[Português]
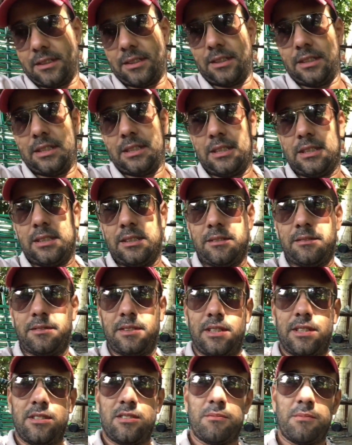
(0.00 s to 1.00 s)
Que,
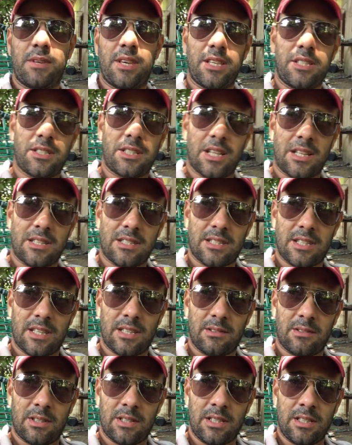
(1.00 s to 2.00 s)
infelizmente, tá
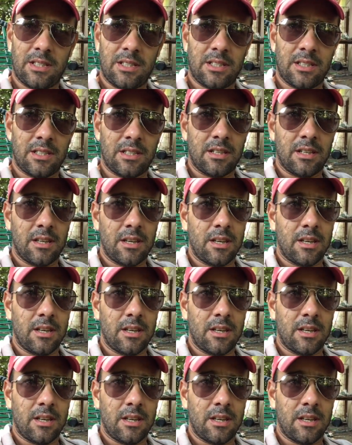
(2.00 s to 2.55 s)
sendo aí...